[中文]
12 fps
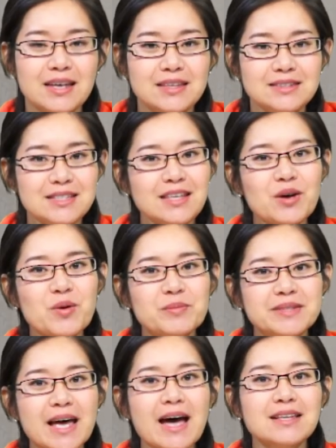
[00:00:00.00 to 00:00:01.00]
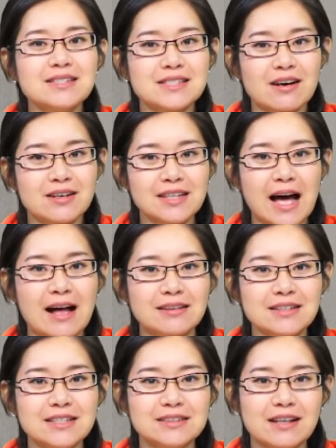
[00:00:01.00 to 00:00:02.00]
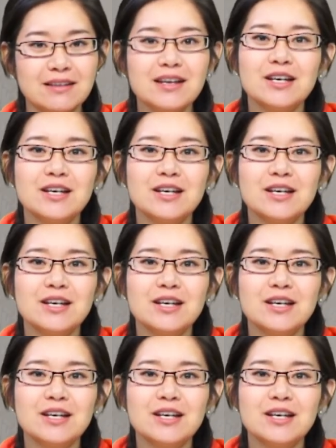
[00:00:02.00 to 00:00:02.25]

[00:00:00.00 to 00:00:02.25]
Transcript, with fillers: 今天我们在汉字小课堂里呢，